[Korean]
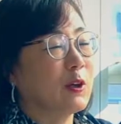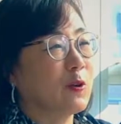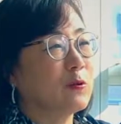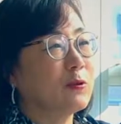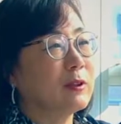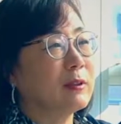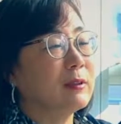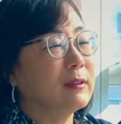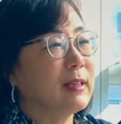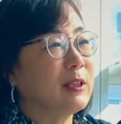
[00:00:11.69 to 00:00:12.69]
결국은
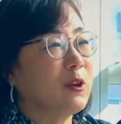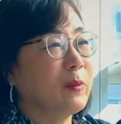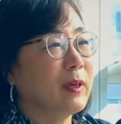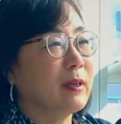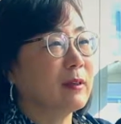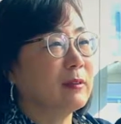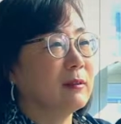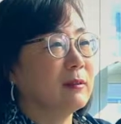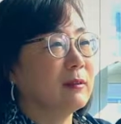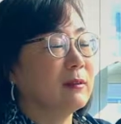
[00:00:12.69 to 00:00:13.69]
그 스타트업이
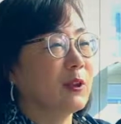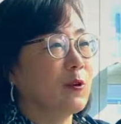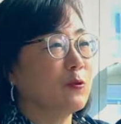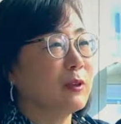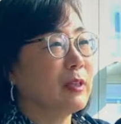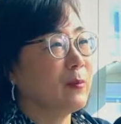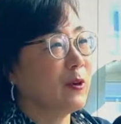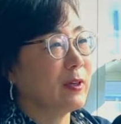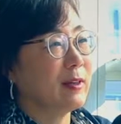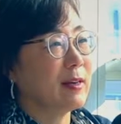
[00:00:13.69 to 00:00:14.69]
그 결국은
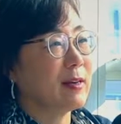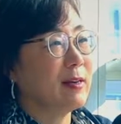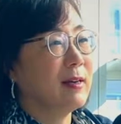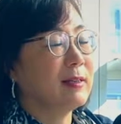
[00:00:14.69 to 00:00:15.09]
팀워크인데